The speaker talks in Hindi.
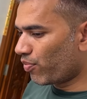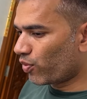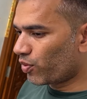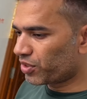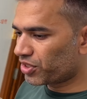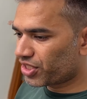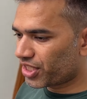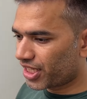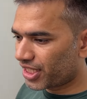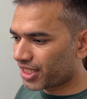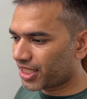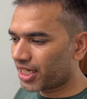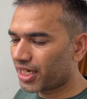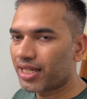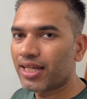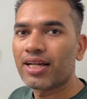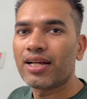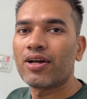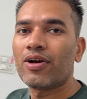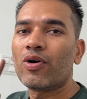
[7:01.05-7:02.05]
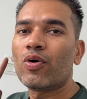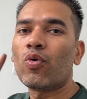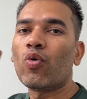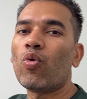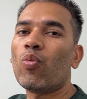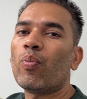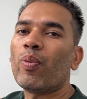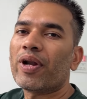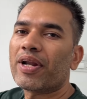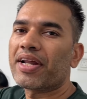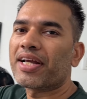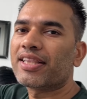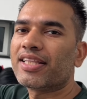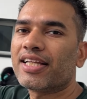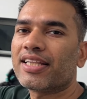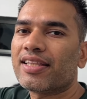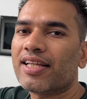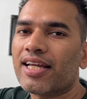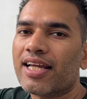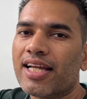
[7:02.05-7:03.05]
पोर्च के अंदर ऊपर रख
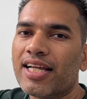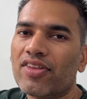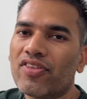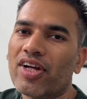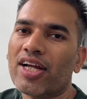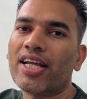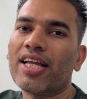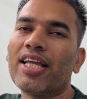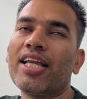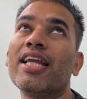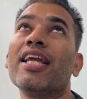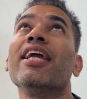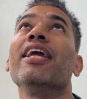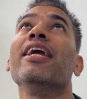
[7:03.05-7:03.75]
देते हैं ताकि